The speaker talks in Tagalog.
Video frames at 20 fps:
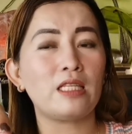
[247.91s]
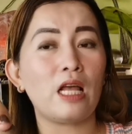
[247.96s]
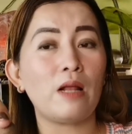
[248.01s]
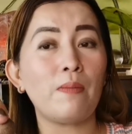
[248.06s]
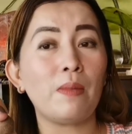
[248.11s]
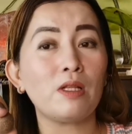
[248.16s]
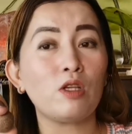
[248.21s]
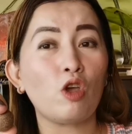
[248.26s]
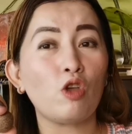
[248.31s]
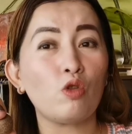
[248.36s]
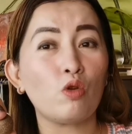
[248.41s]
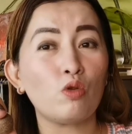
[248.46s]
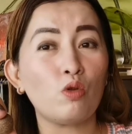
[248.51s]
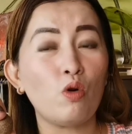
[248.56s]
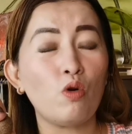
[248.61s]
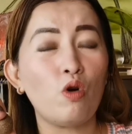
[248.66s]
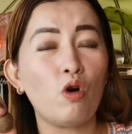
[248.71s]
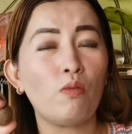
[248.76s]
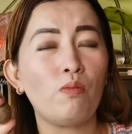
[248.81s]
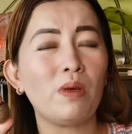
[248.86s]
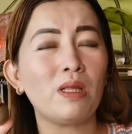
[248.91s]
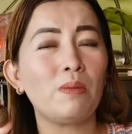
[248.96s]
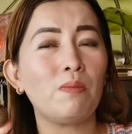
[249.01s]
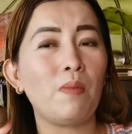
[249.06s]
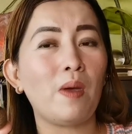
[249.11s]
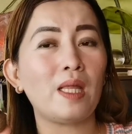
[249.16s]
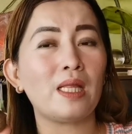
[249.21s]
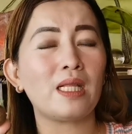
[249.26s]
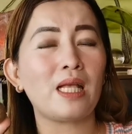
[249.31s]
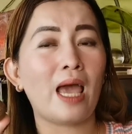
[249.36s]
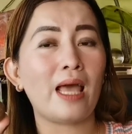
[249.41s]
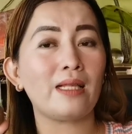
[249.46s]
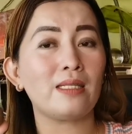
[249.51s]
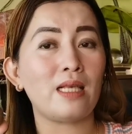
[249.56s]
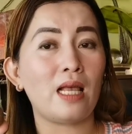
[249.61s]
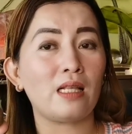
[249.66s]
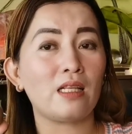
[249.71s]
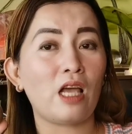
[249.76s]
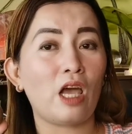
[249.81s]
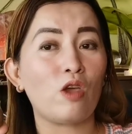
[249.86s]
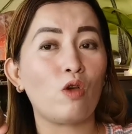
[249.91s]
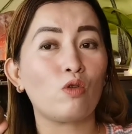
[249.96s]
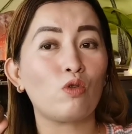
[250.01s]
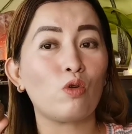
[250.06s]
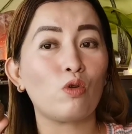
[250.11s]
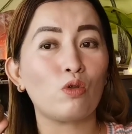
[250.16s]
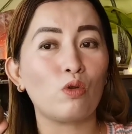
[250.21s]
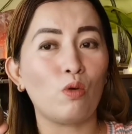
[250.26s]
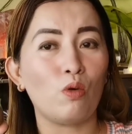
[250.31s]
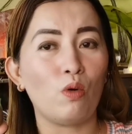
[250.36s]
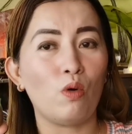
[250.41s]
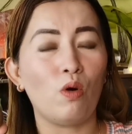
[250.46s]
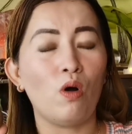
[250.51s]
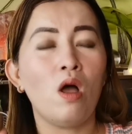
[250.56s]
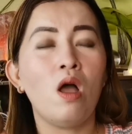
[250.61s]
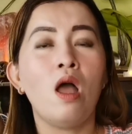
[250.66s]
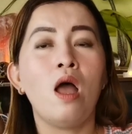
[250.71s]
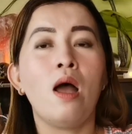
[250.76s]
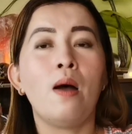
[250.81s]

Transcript: saan man kayo tutungo, bit-bit kahit saan kayo tutungo.